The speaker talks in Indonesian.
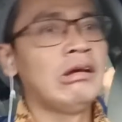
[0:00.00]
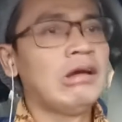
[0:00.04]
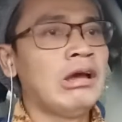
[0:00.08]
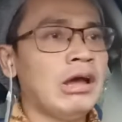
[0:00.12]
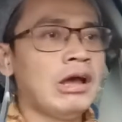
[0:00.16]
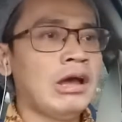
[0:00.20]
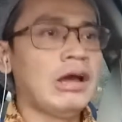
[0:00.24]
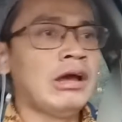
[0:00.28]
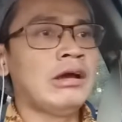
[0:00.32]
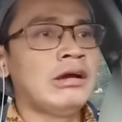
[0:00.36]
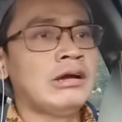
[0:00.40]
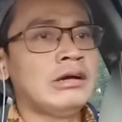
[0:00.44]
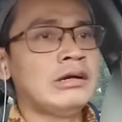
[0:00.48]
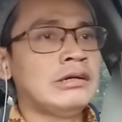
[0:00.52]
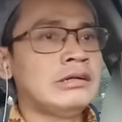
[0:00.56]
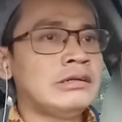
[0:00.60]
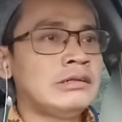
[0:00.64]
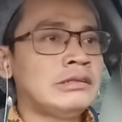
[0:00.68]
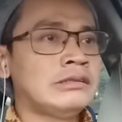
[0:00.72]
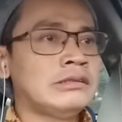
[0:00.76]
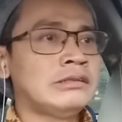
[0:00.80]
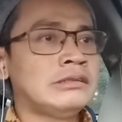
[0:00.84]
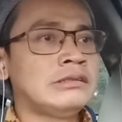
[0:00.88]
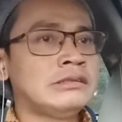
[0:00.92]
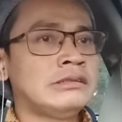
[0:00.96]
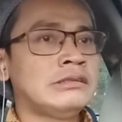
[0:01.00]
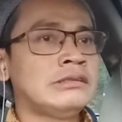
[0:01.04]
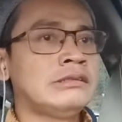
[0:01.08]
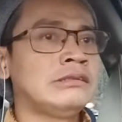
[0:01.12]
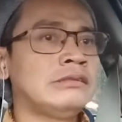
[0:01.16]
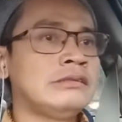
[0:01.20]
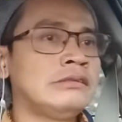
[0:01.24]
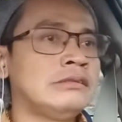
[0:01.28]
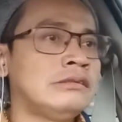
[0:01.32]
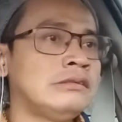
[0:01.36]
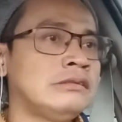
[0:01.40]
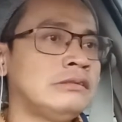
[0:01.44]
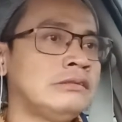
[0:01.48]

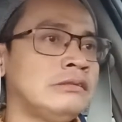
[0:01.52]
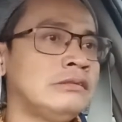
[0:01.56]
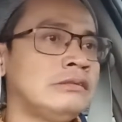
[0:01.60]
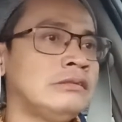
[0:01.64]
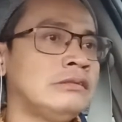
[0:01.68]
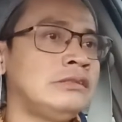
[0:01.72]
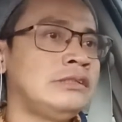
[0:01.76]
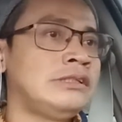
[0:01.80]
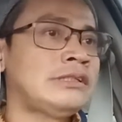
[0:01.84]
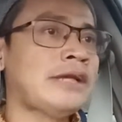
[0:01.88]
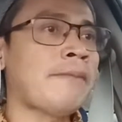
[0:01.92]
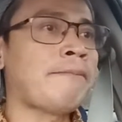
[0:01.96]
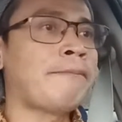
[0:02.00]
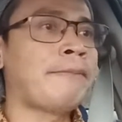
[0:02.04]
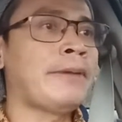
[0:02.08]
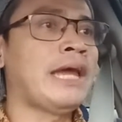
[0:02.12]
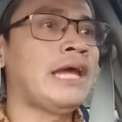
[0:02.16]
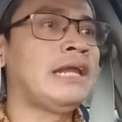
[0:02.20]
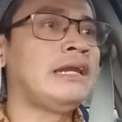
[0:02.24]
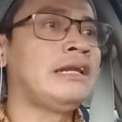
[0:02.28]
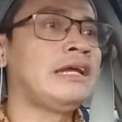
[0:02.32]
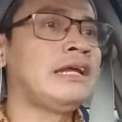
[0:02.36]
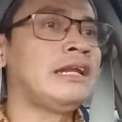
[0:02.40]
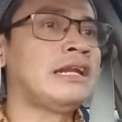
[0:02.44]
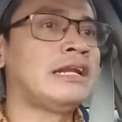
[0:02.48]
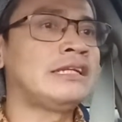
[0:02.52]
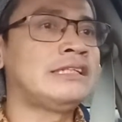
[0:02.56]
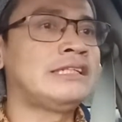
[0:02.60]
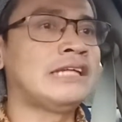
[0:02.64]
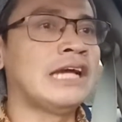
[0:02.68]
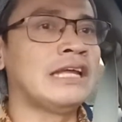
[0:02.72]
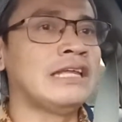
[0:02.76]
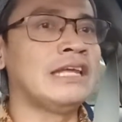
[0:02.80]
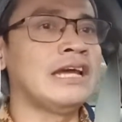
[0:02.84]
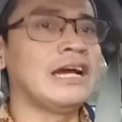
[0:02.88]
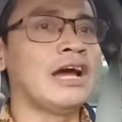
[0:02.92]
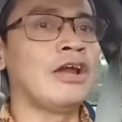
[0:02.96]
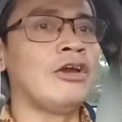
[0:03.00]
uh, capaian
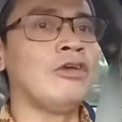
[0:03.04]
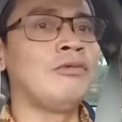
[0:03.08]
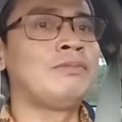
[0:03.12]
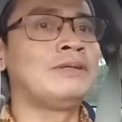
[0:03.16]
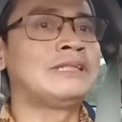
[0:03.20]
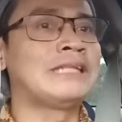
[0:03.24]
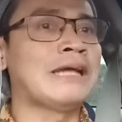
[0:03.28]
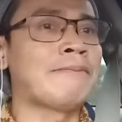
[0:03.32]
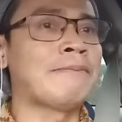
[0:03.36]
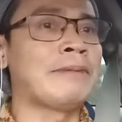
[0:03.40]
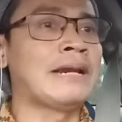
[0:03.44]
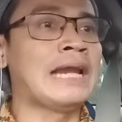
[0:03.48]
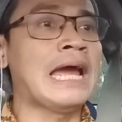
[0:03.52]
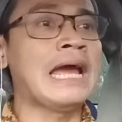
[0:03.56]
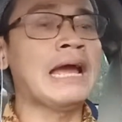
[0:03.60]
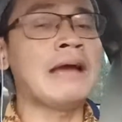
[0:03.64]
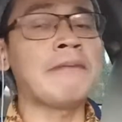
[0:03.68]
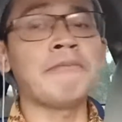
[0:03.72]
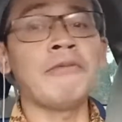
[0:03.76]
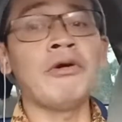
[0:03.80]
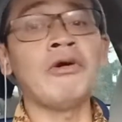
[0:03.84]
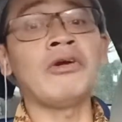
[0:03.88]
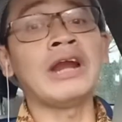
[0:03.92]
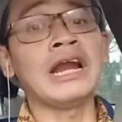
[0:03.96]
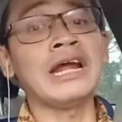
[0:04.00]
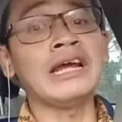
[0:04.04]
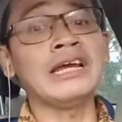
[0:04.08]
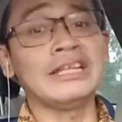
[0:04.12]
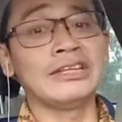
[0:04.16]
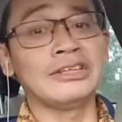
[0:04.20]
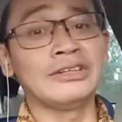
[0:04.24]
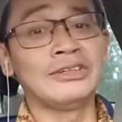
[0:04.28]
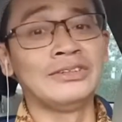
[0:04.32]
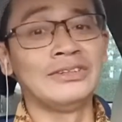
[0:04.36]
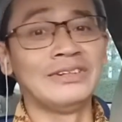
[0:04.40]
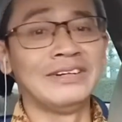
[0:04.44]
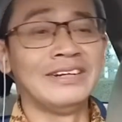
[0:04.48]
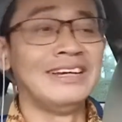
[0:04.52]
kinerjanya kalau bisa menangkap orang
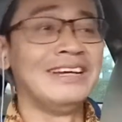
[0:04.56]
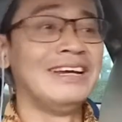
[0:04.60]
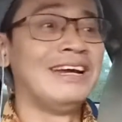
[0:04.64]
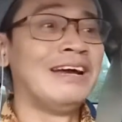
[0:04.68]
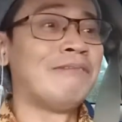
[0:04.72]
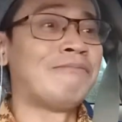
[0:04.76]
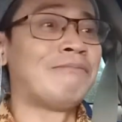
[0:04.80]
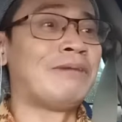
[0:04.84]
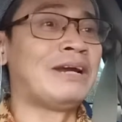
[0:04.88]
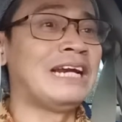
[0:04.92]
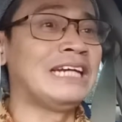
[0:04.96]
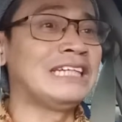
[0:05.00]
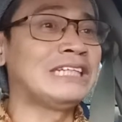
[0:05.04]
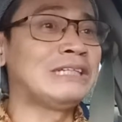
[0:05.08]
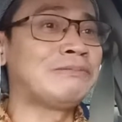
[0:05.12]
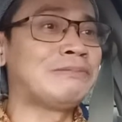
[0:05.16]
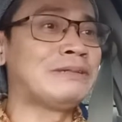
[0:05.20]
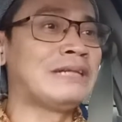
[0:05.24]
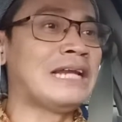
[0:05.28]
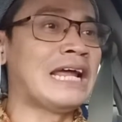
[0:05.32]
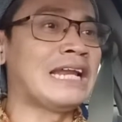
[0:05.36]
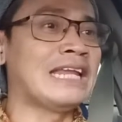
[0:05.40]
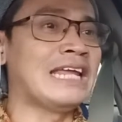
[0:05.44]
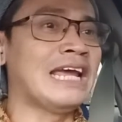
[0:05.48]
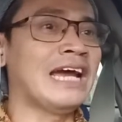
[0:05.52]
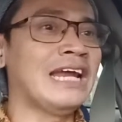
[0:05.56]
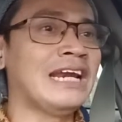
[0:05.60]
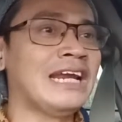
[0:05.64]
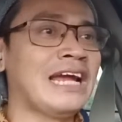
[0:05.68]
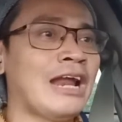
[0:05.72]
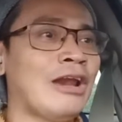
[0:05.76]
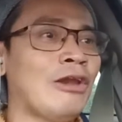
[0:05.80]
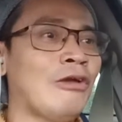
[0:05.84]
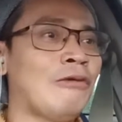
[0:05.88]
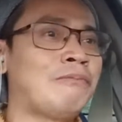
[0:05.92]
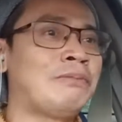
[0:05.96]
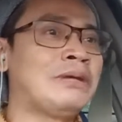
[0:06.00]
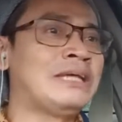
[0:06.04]
gitu. Padahal sebenarnya kan
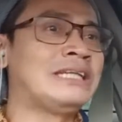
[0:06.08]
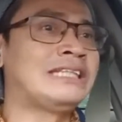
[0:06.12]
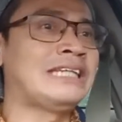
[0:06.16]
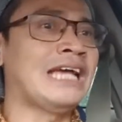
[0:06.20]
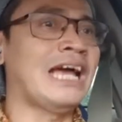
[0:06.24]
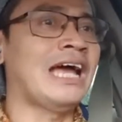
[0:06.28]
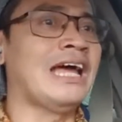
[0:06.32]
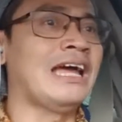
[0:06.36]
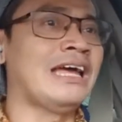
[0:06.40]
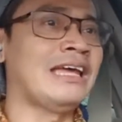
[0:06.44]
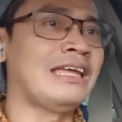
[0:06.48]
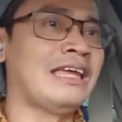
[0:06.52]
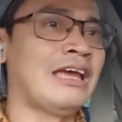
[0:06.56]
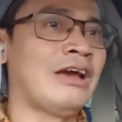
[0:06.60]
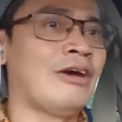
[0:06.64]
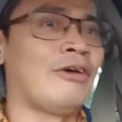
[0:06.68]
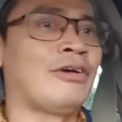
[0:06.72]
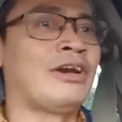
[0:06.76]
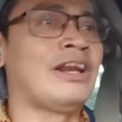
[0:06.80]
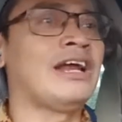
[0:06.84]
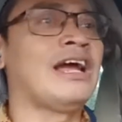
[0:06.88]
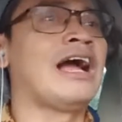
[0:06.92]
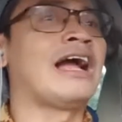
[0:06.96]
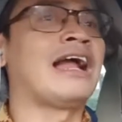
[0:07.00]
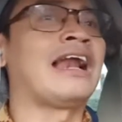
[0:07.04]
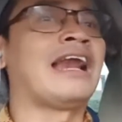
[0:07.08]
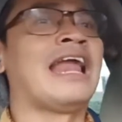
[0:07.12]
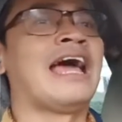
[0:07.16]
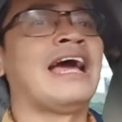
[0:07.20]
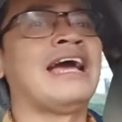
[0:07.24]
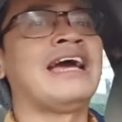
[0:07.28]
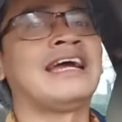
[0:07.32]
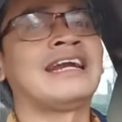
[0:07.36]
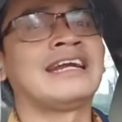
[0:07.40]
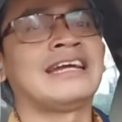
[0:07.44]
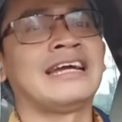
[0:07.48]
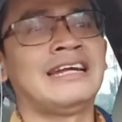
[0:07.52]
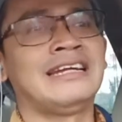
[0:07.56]
kalau bisa ya orang nggak
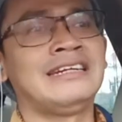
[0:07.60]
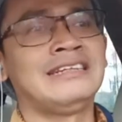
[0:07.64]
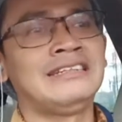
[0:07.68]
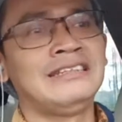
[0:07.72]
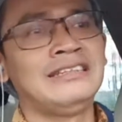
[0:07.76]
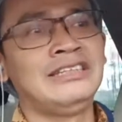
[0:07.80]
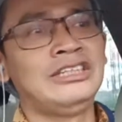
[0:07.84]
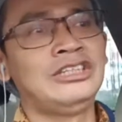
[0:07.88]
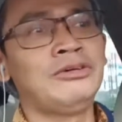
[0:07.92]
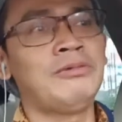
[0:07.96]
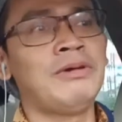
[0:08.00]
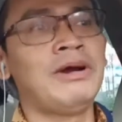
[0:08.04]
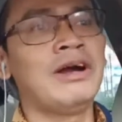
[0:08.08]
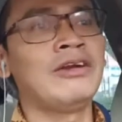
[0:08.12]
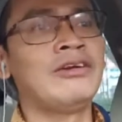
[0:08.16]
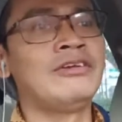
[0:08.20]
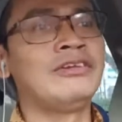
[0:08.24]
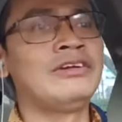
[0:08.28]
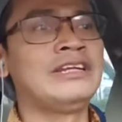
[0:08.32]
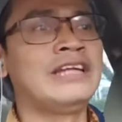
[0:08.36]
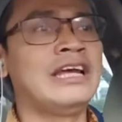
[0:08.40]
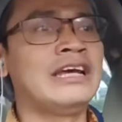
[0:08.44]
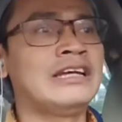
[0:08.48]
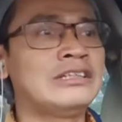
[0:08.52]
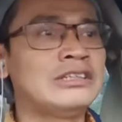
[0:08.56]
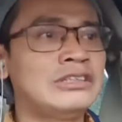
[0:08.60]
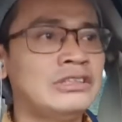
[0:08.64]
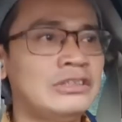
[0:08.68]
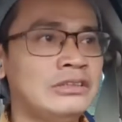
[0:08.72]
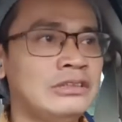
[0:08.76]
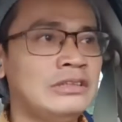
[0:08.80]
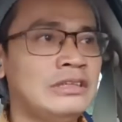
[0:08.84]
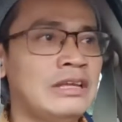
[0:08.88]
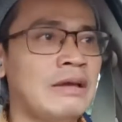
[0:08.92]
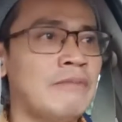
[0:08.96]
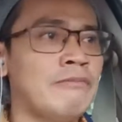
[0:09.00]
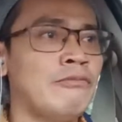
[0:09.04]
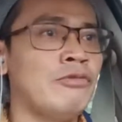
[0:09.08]
ngelanggar kan. Coba kalau dia
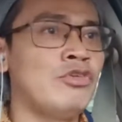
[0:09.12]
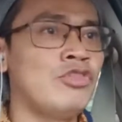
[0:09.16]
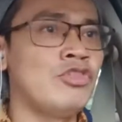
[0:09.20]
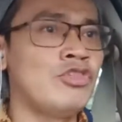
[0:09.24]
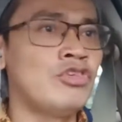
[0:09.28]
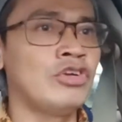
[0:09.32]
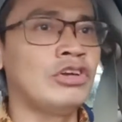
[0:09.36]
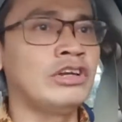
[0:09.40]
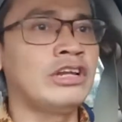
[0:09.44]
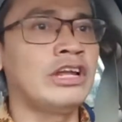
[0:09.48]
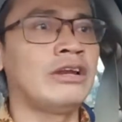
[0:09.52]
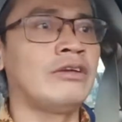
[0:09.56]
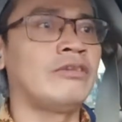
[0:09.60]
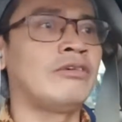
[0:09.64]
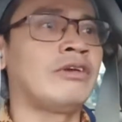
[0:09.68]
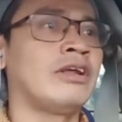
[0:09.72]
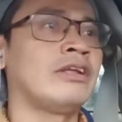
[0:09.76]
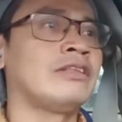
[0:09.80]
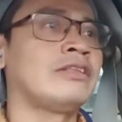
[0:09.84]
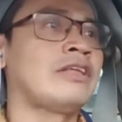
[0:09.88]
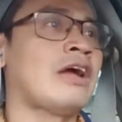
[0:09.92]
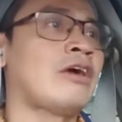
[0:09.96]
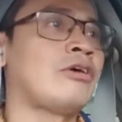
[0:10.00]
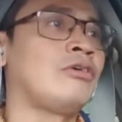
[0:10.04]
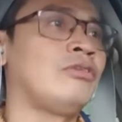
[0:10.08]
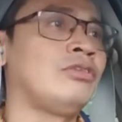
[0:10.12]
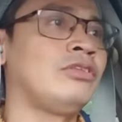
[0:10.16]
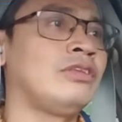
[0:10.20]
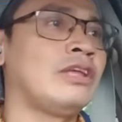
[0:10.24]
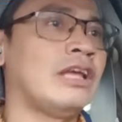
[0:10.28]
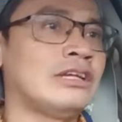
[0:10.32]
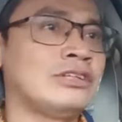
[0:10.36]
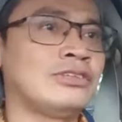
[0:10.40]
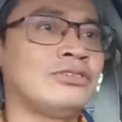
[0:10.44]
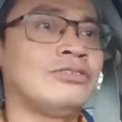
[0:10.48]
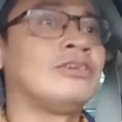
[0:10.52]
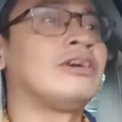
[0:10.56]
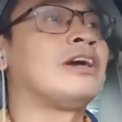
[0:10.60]
dia muncul dan orang takut
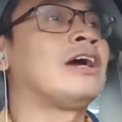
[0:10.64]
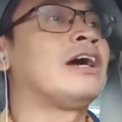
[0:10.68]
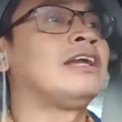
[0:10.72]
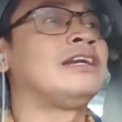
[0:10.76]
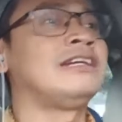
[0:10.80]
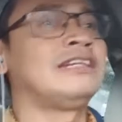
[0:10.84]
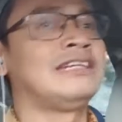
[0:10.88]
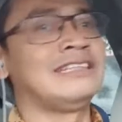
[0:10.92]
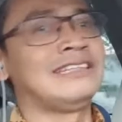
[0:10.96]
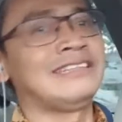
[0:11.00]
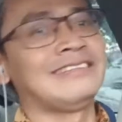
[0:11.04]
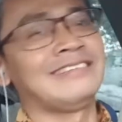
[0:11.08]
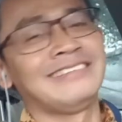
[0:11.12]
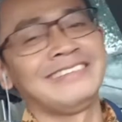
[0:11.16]
ya sungkan. Gitu